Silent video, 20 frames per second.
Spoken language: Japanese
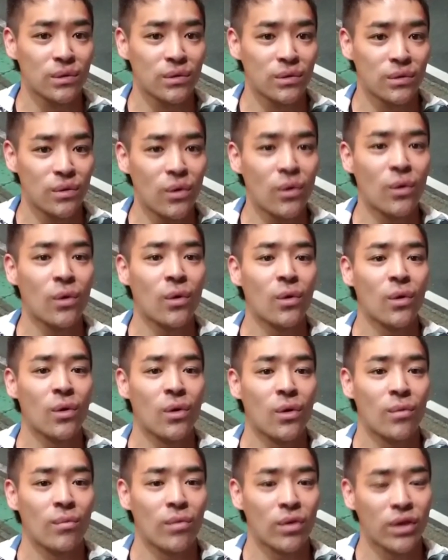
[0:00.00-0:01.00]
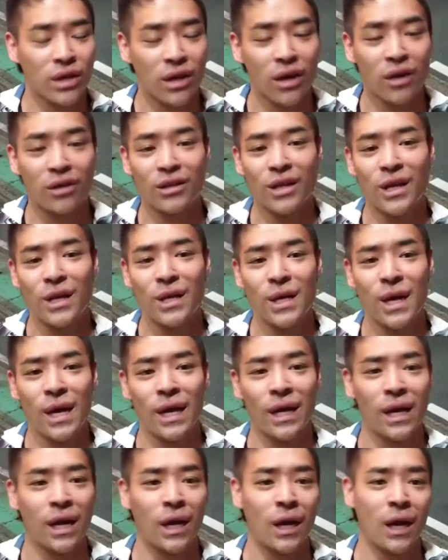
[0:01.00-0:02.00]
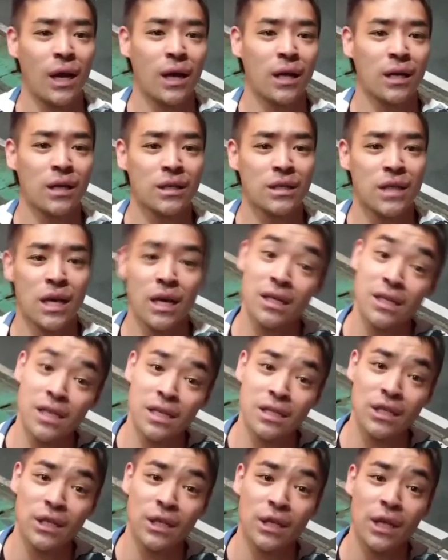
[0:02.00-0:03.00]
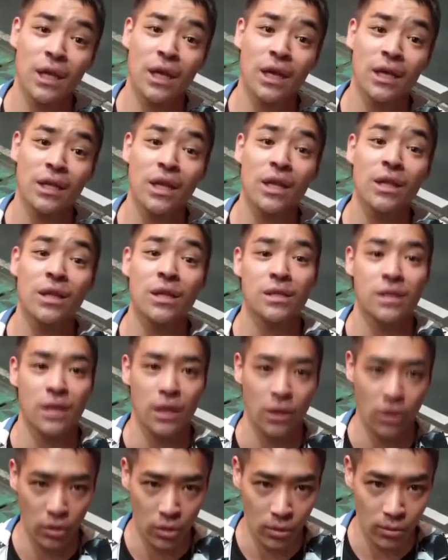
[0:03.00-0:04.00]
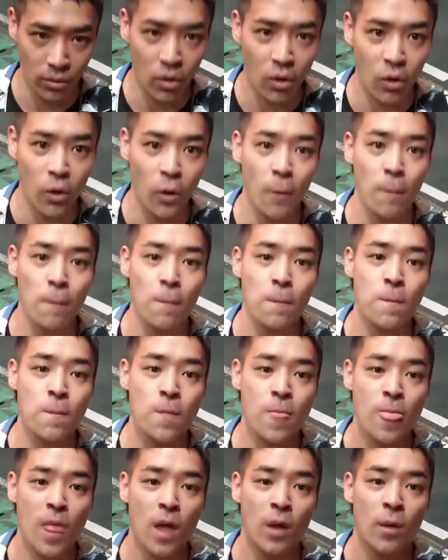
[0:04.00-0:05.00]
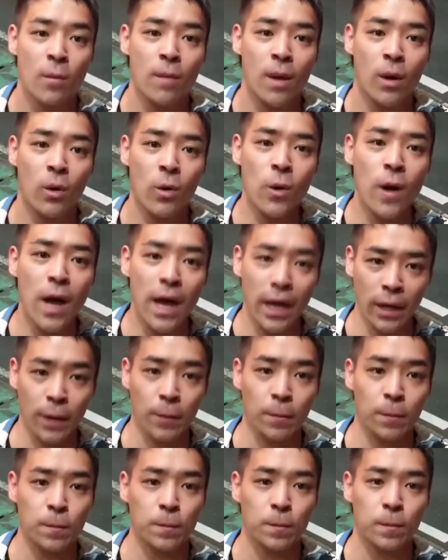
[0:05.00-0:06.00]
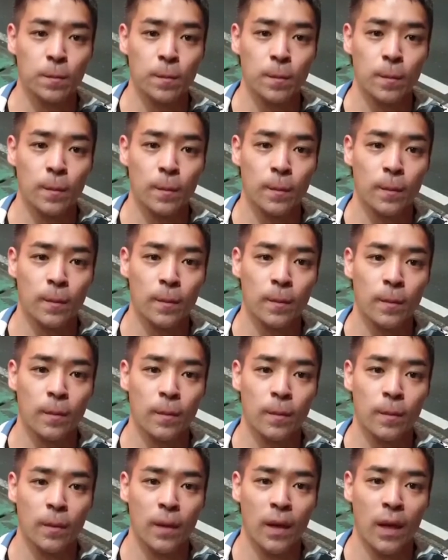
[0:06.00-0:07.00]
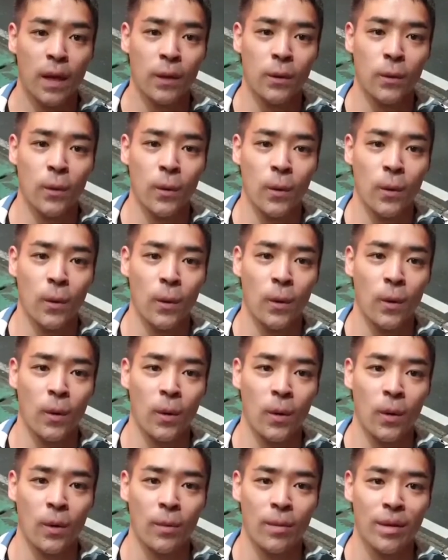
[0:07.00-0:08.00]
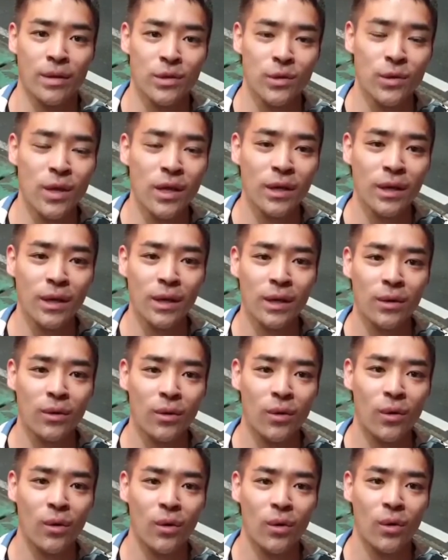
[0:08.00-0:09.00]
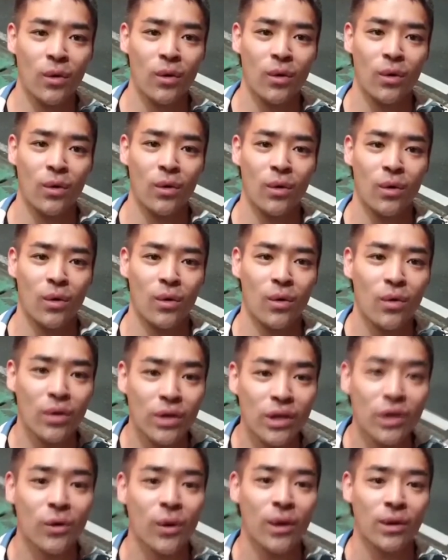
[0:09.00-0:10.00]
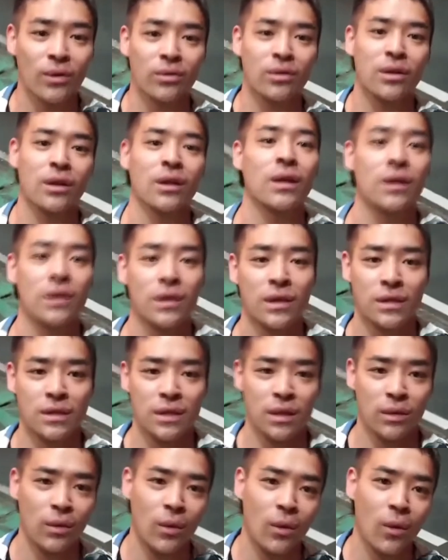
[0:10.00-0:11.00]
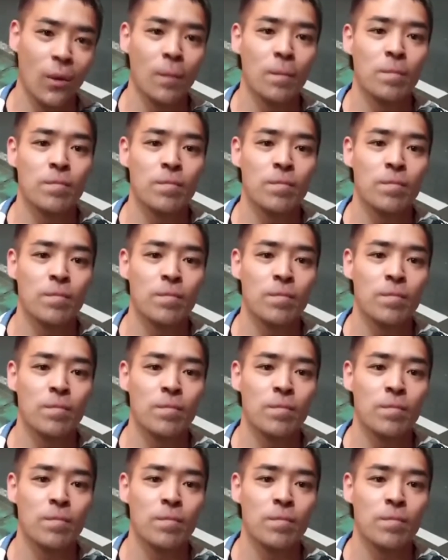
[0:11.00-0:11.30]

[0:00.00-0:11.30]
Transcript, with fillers: もう企画段階から参加させていただいたんですけれども、まあ、今回、あのー、まあ、そんなにこう、大きくは言ってないんですけど、